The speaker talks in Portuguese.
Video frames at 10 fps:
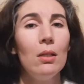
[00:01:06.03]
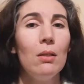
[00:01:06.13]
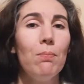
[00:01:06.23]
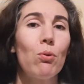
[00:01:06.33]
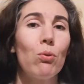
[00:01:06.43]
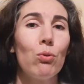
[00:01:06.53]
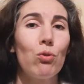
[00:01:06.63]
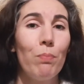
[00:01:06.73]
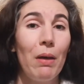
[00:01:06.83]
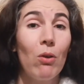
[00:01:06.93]
de
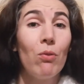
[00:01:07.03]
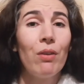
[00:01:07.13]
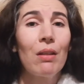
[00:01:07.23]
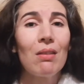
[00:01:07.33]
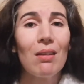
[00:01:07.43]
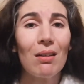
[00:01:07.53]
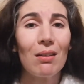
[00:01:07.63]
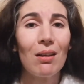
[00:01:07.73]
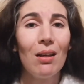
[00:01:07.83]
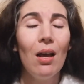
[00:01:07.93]
produtos para eu
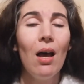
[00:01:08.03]
vender.